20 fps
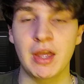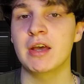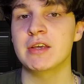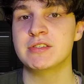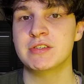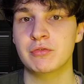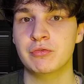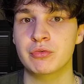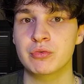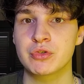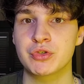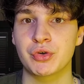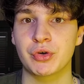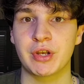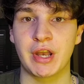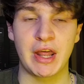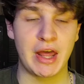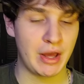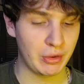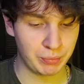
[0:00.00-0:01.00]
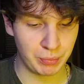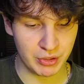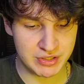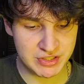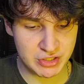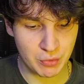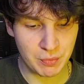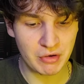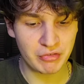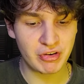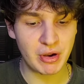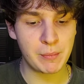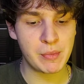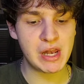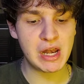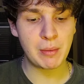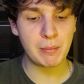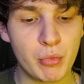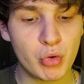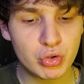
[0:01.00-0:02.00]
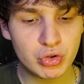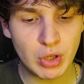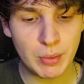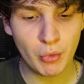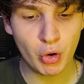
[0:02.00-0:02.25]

Que é assim que funciona, né? Pode ser uma família muito